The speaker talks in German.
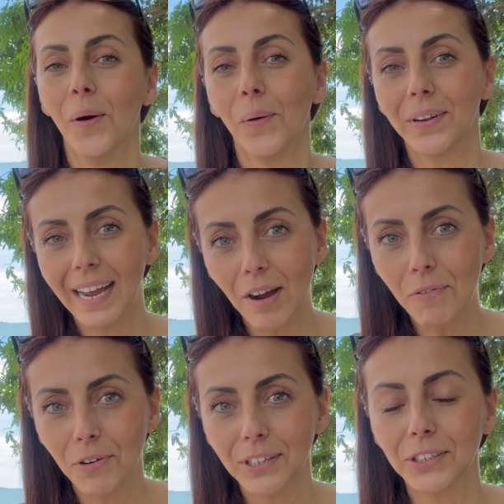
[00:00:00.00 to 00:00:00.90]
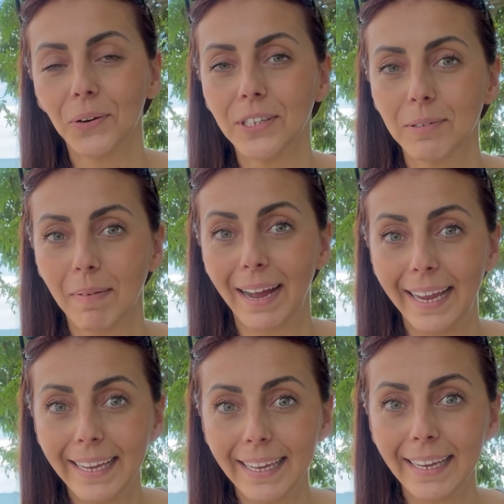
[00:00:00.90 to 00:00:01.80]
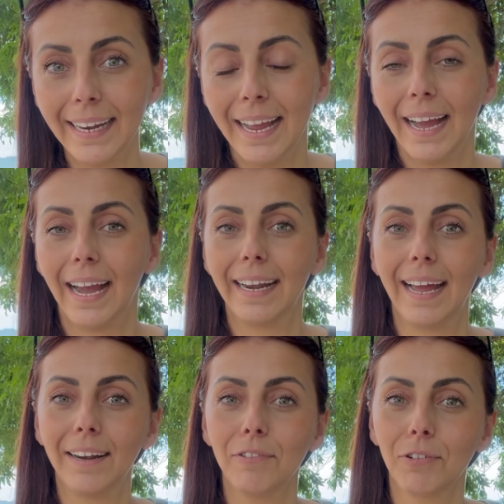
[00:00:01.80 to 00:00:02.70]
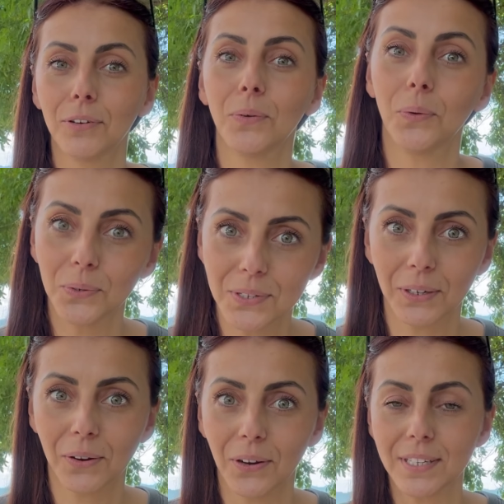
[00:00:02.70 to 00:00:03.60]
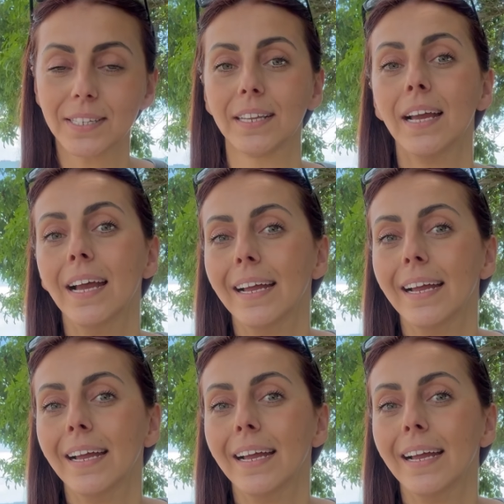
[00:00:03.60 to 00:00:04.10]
Und darauf wollte ich heute mal eingehen anhand von unseren Kosten.